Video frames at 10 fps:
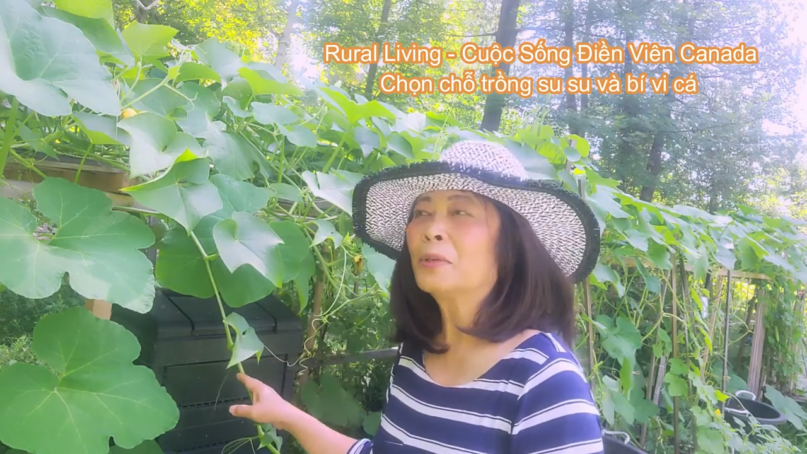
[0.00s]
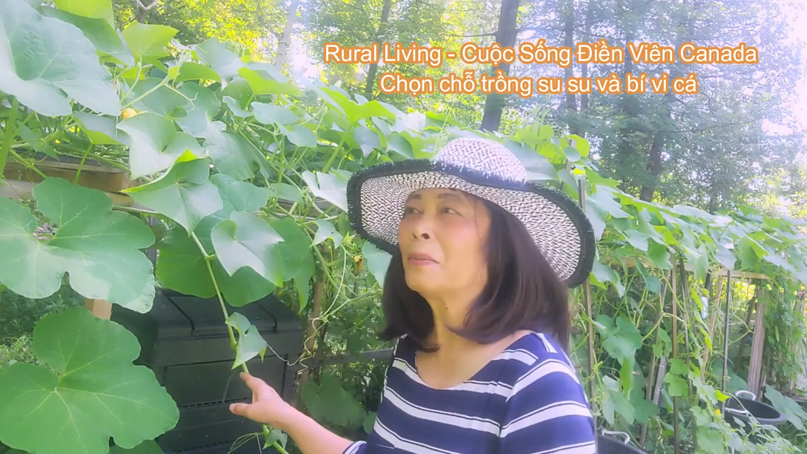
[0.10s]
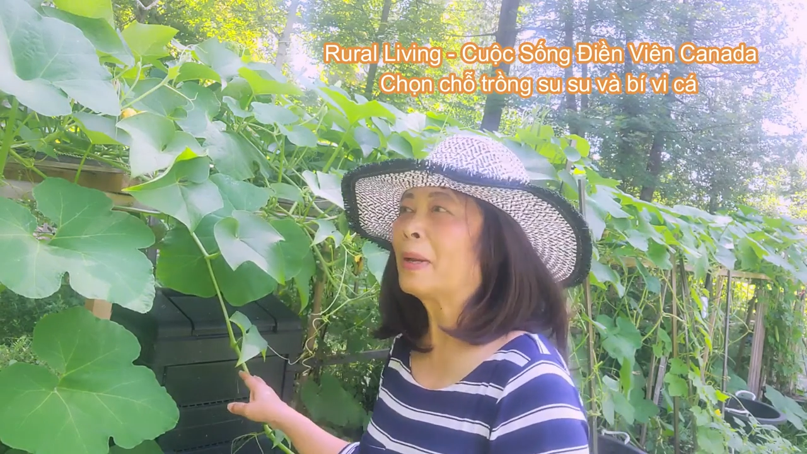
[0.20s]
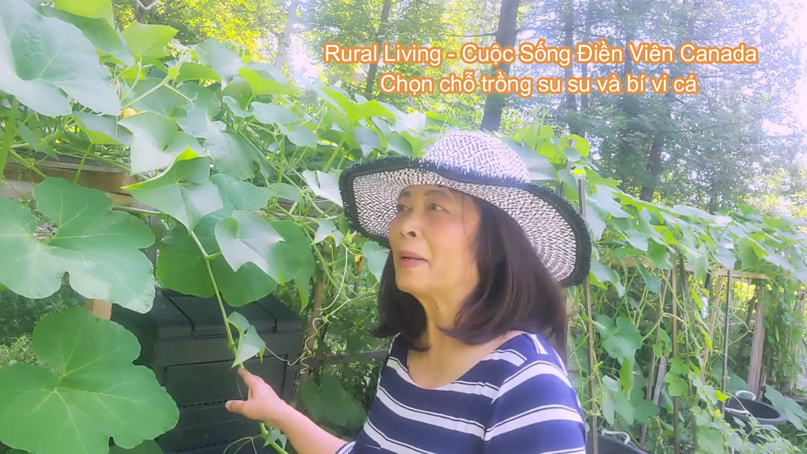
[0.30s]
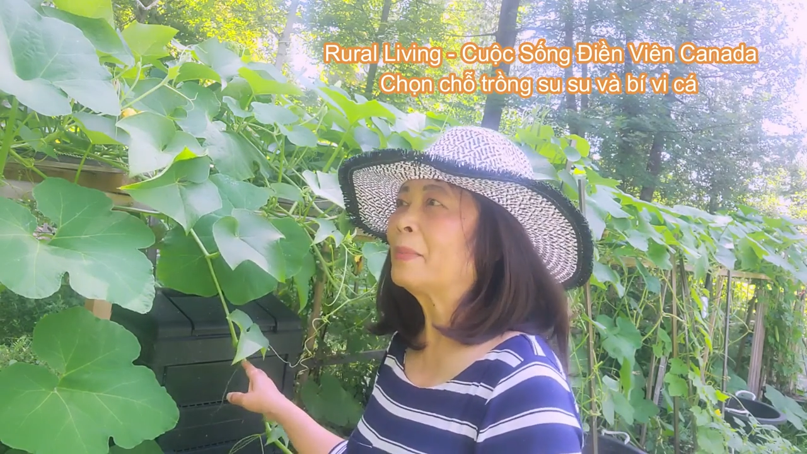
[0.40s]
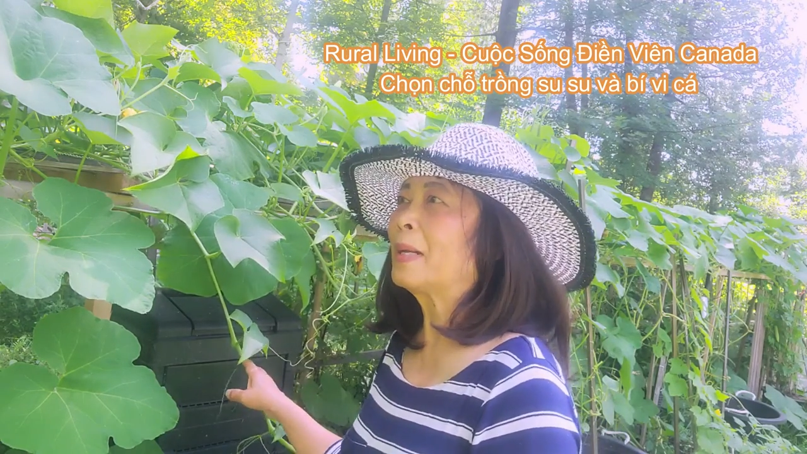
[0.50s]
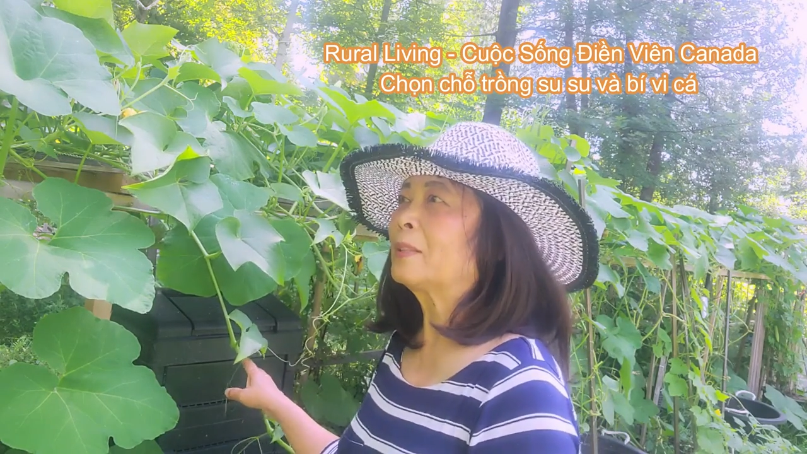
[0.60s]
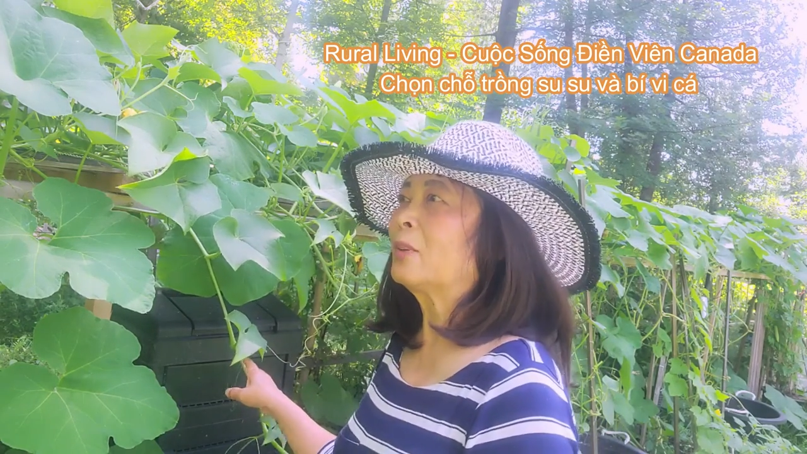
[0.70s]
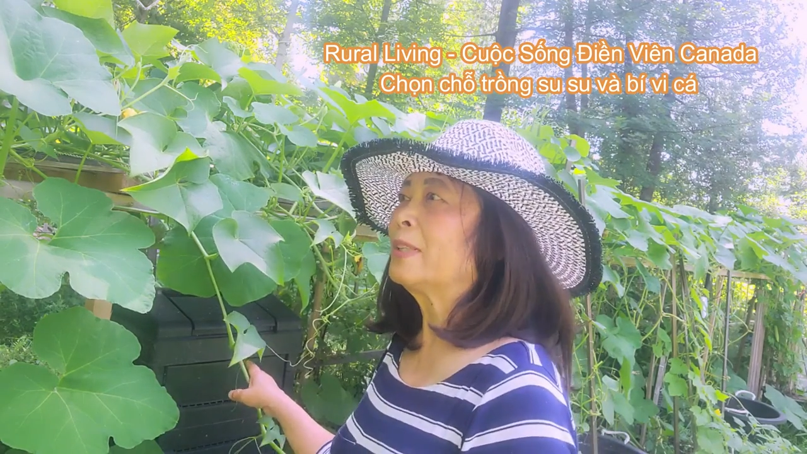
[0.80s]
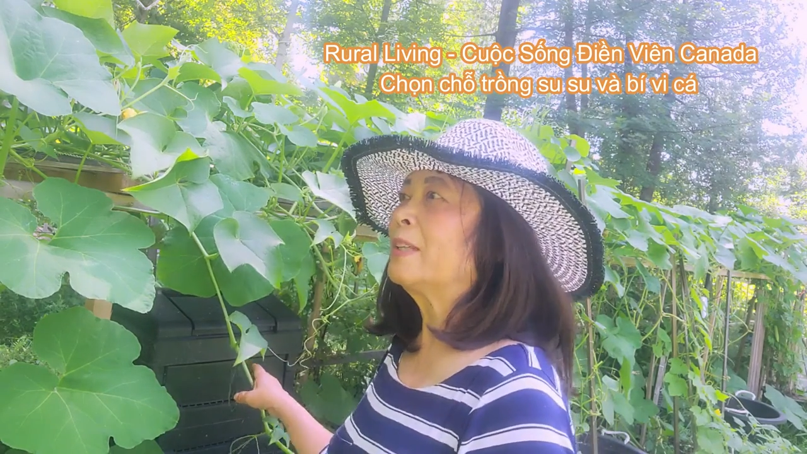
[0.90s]
nhưng mà năm nay
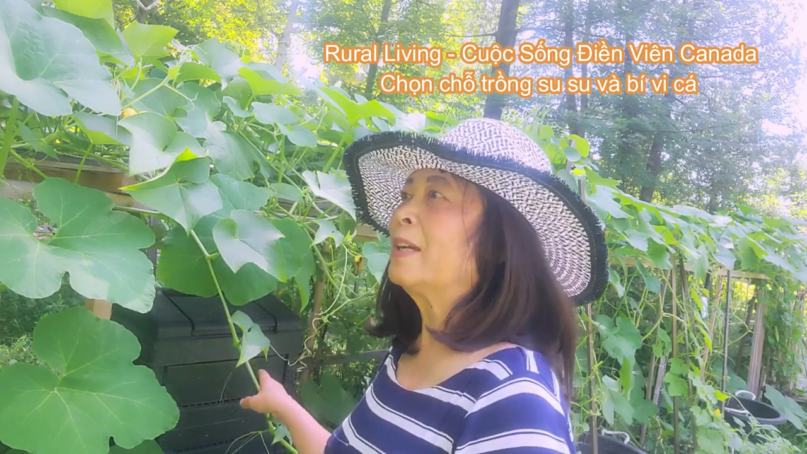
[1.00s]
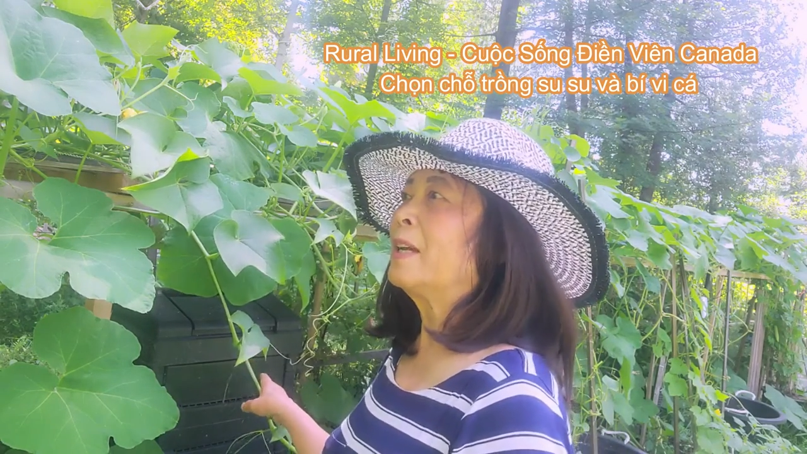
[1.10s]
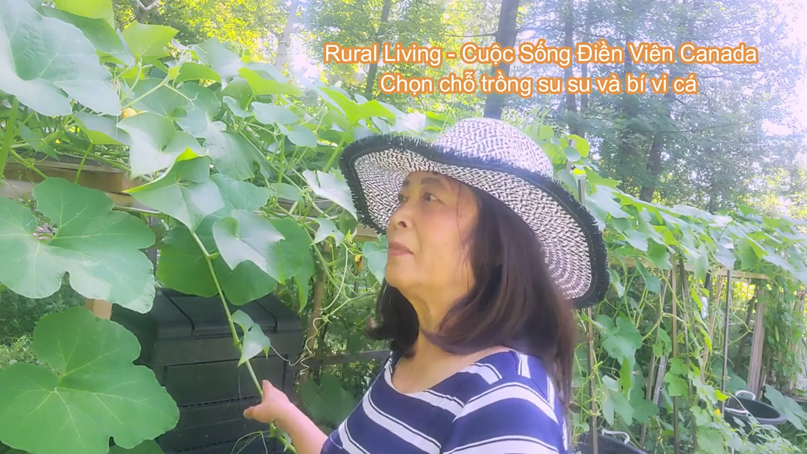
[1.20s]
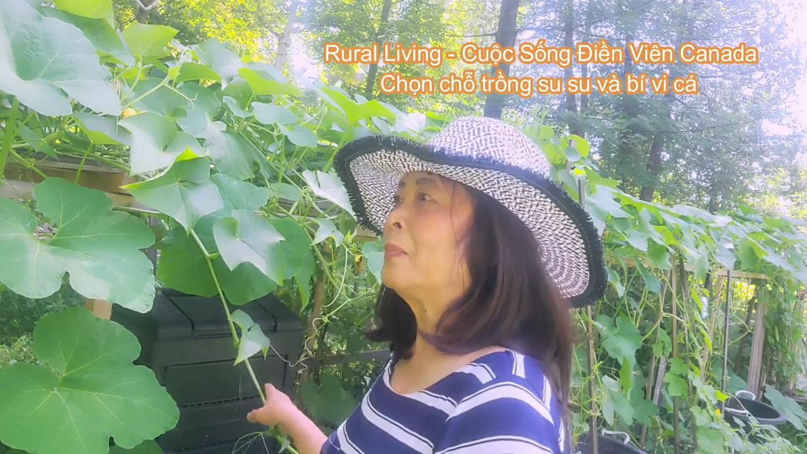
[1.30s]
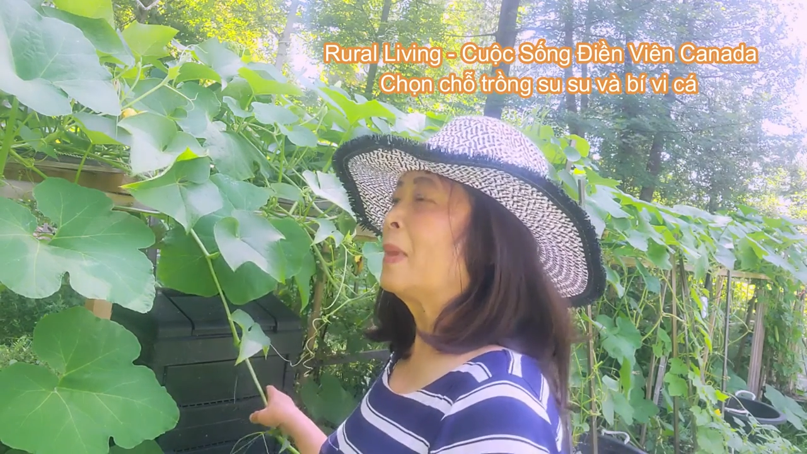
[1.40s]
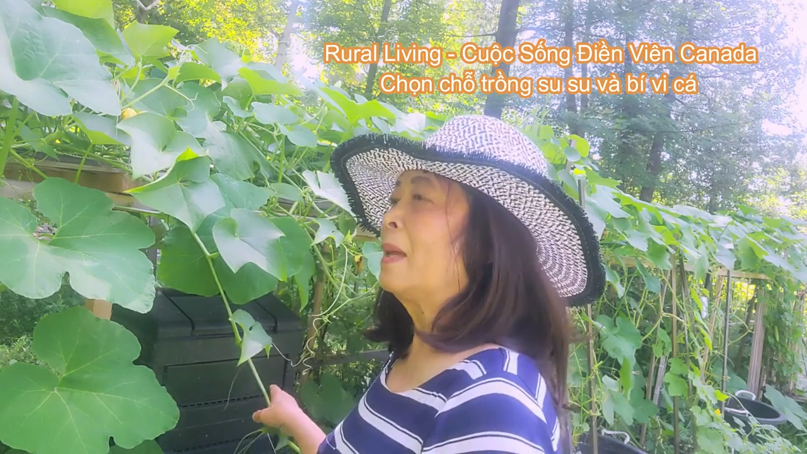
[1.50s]
thủy thí nghiệm